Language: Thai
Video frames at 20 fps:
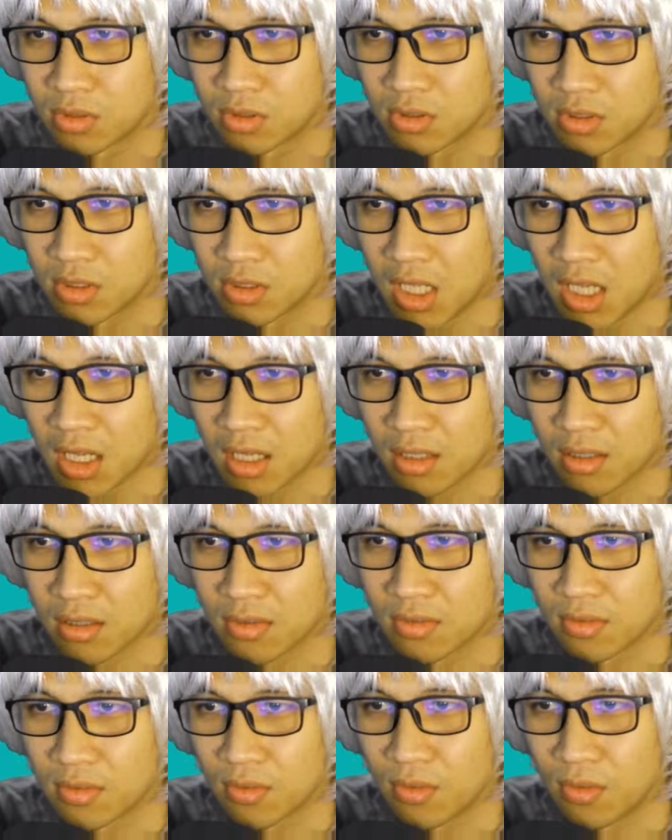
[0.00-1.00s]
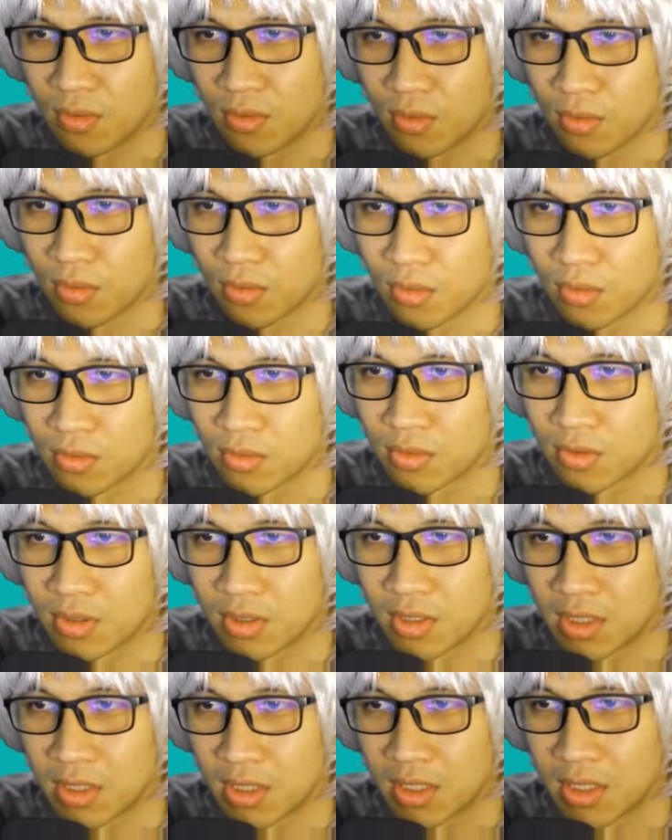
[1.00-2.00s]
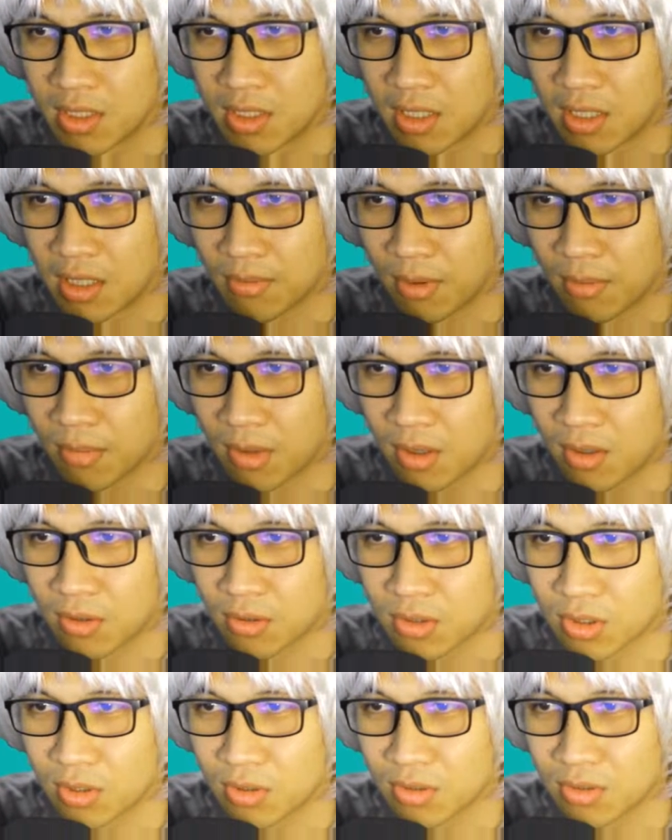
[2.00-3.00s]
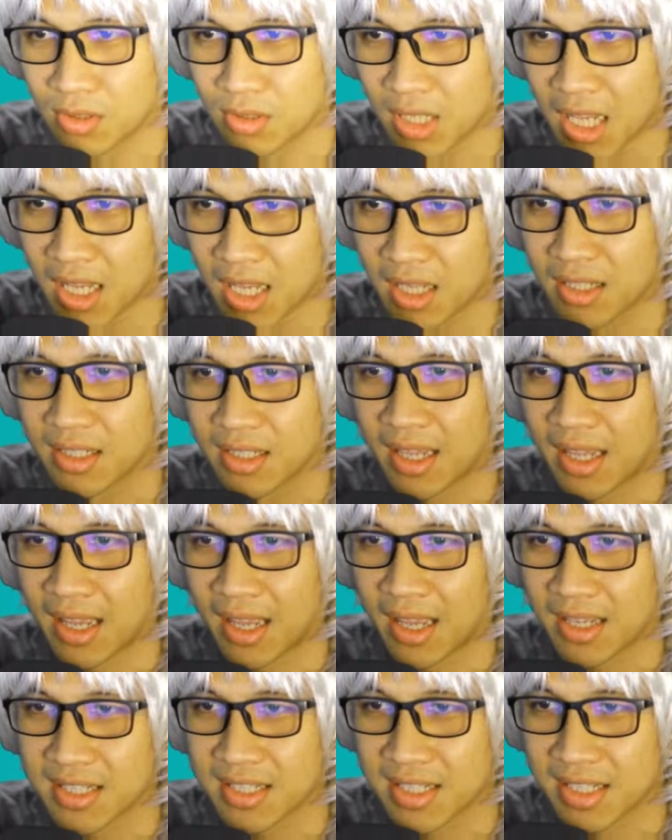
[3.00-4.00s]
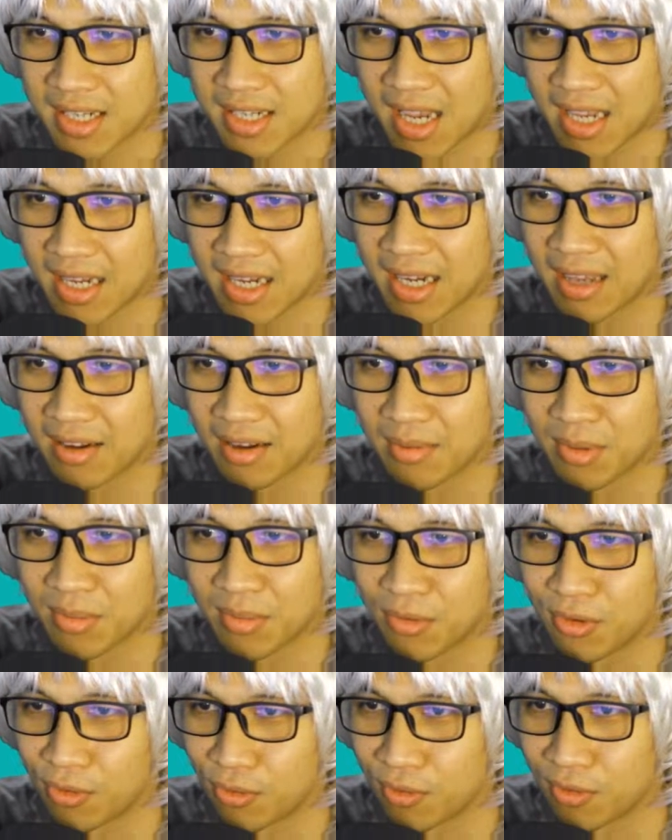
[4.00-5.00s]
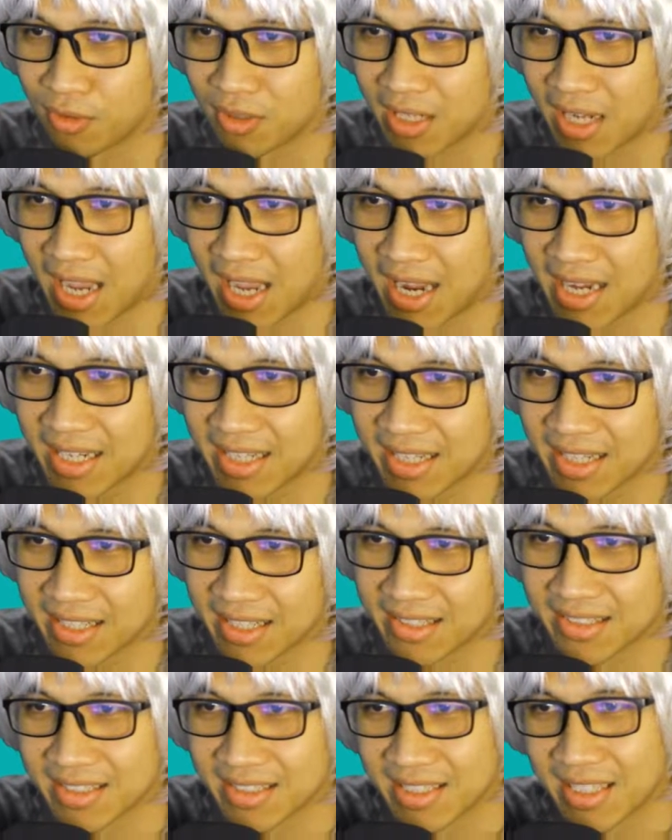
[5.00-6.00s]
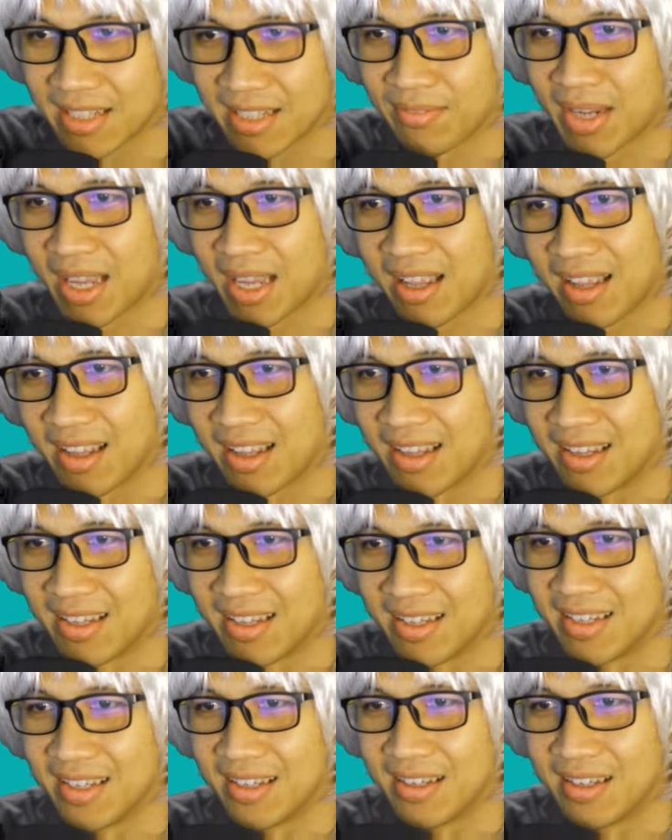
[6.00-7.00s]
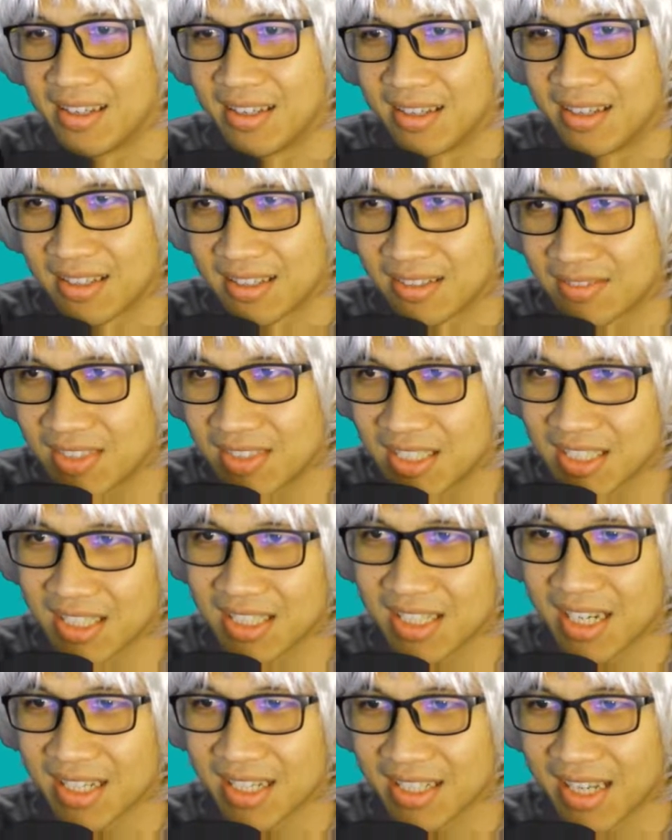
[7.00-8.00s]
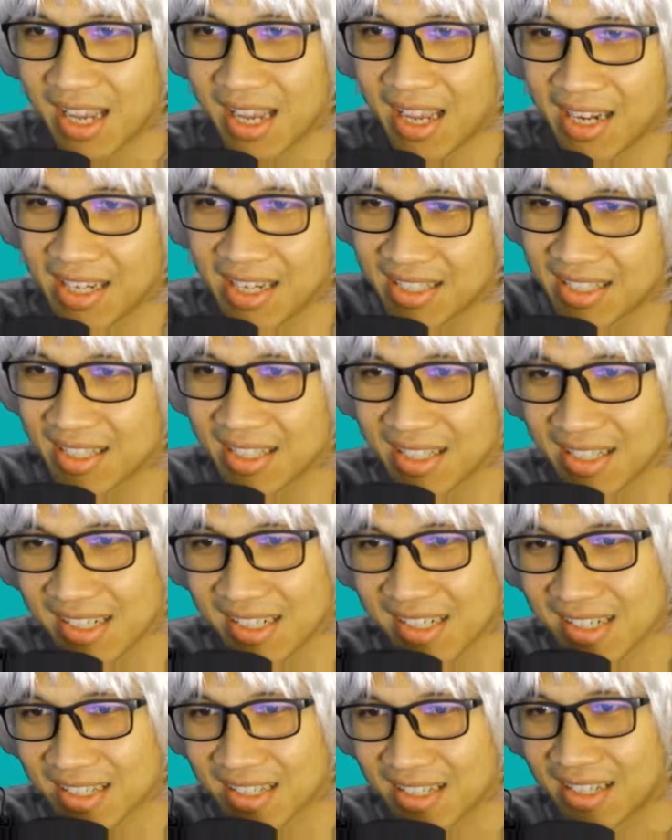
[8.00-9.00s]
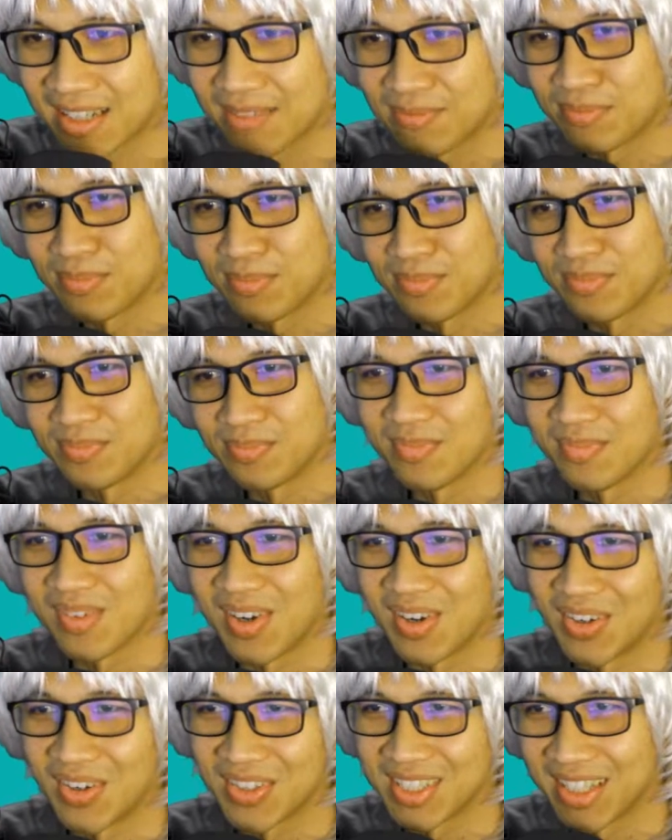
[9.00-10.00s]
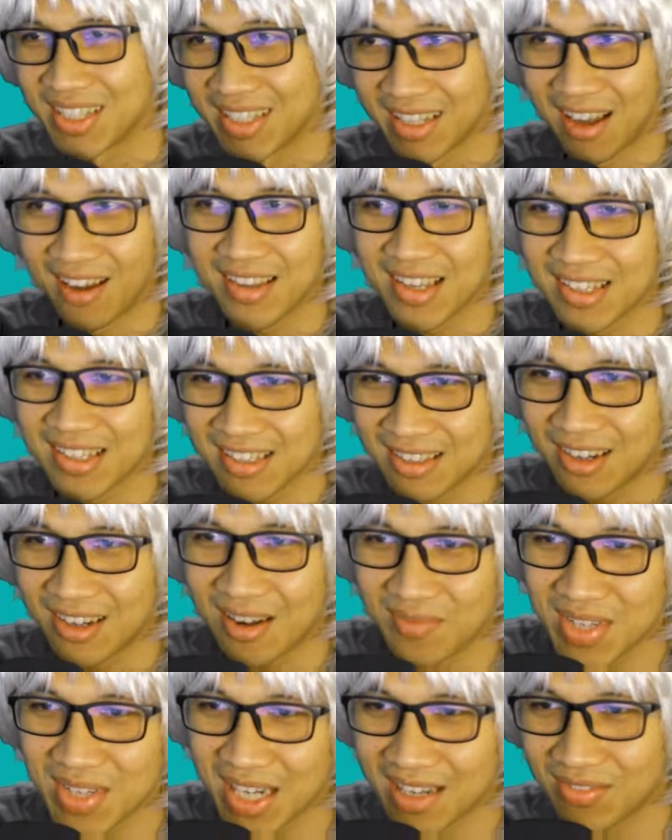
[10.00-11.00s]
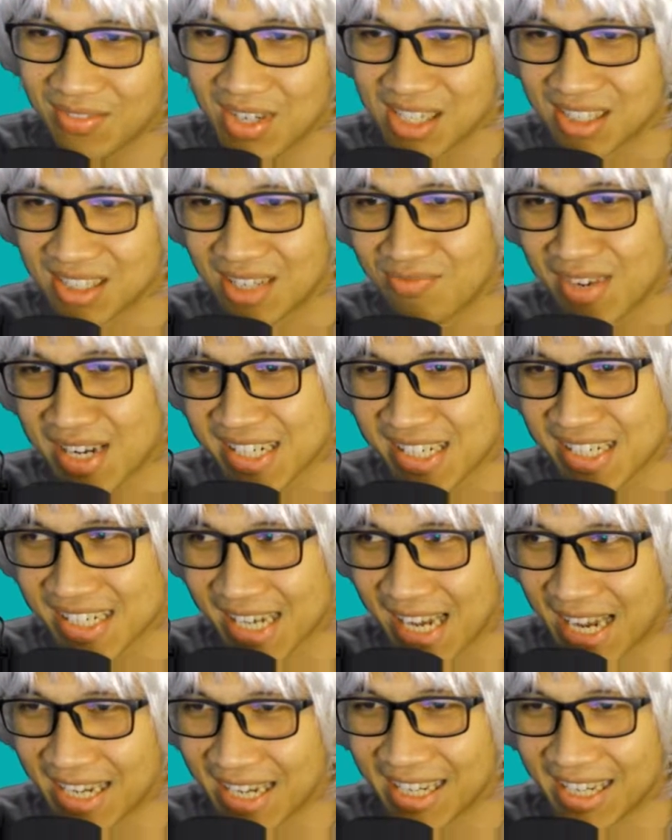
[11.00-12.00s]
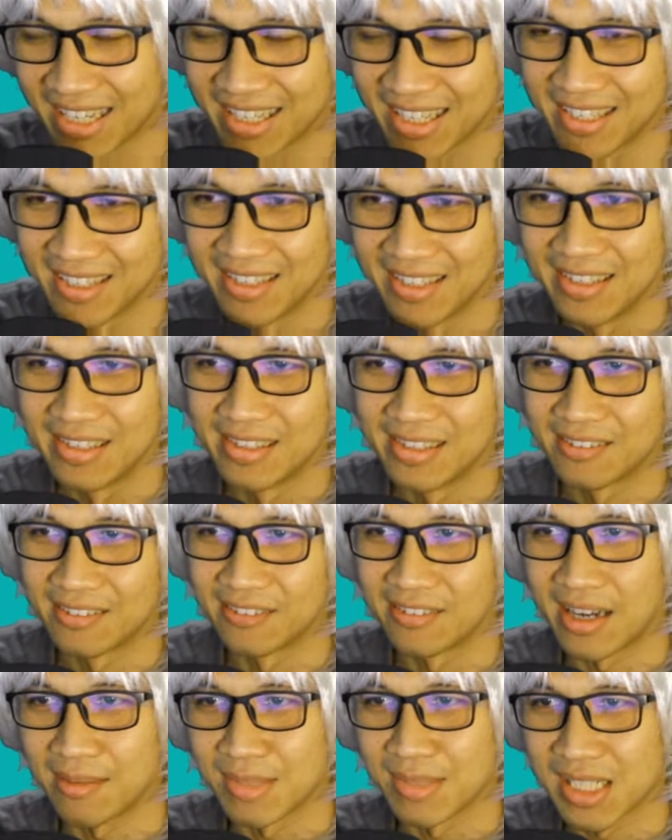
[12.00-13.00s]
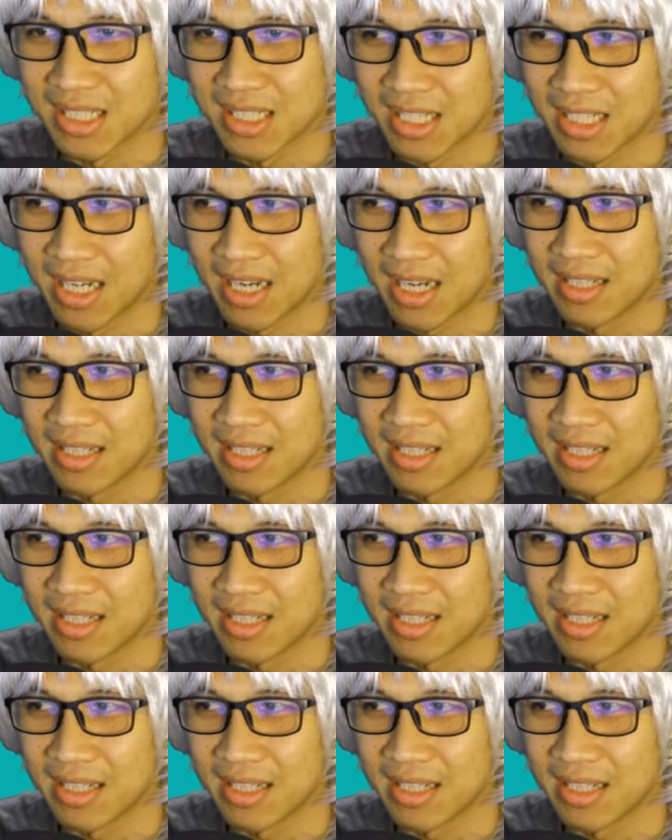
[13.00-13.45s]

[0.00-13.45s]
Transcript: นี้โอ้โหแล้วผมก็ลงตรงนี้อ่าชนะอีกแล้วครับผมโอ้โหง่ายเหลือเกินเห็นไหมครับมันชนะง่ายเหลือเกินนะครับโอเคเอาอีกสักรอบนึงนะเพื่อความมั่นใจนะว่ามันชนะ